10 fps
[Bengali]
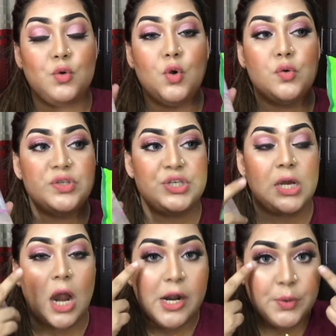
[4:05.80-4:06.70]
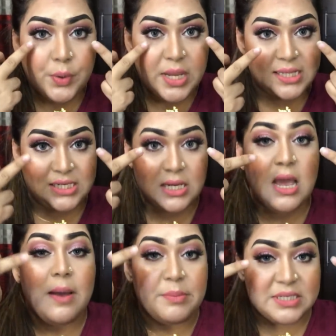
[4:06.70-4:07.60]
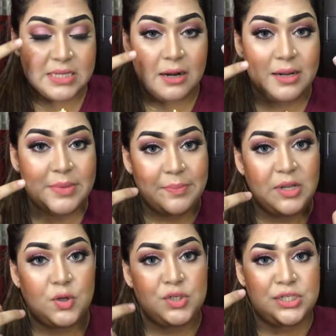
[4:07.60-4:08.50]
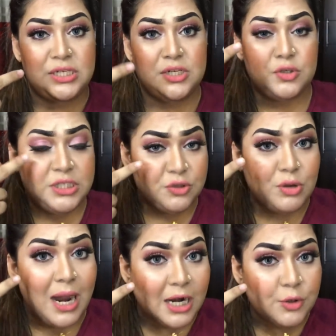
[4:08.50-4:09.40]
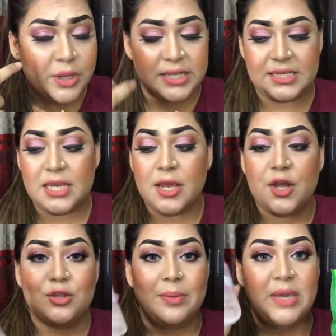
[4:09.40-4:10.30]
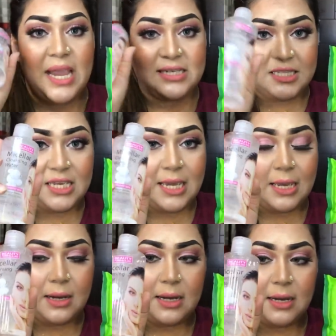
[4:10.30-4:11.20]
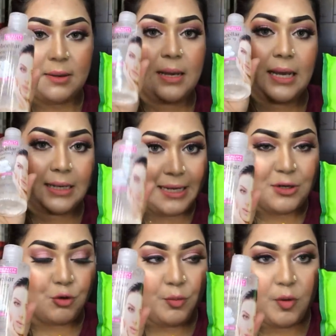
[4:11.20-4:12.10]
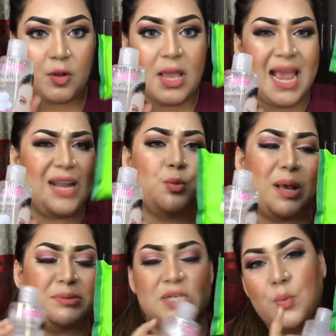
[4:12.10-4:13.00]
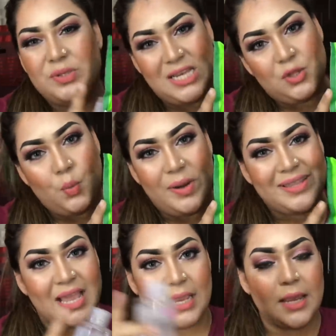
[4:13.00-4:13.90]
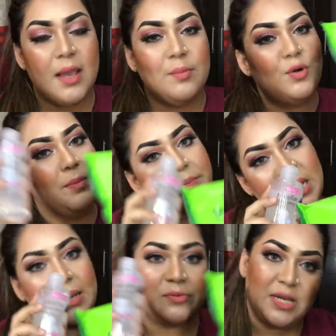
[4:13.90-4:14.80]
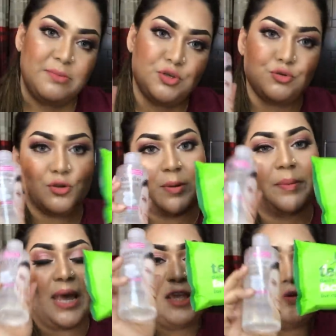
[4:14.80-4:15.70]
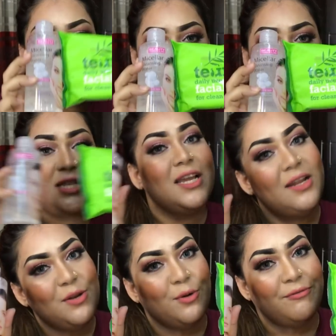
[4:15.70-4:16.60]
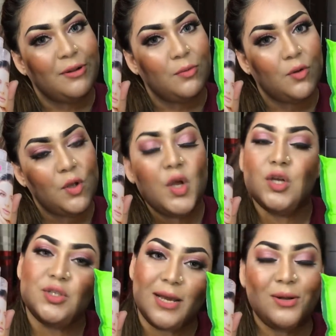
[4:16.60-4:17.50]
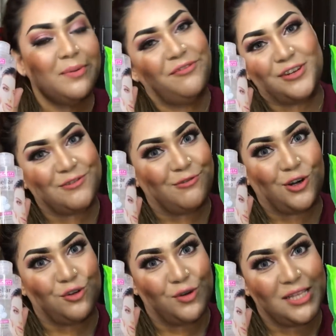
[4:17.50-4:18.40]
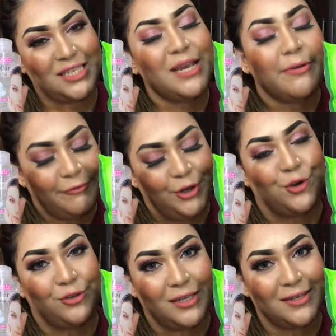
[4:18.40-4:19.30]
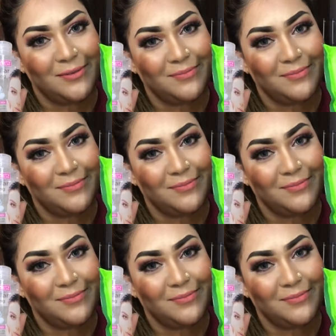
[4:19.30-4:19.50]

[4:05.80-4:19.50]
যেগুলো হচ্ছে হার্ড হয়ে আছে মাস্কার আমি অ্যাপ্লাই করছি যেহেতু হার্ড হয়ে আছে তো আমি এইটা দিয়ে ক্লিন করবো অ্যান্ড ওয়াইপসটি যেহেতু ওয়েট থাকে পুরো মেকআপটা আমি সুন্দরভাবে এই দুটো জিনিস দিয়ে ক্লিন করে ফেলবো সো এখন আমি ফার্স্ট ফ্রড করে দিচ্ছি আমার ভিডিওতে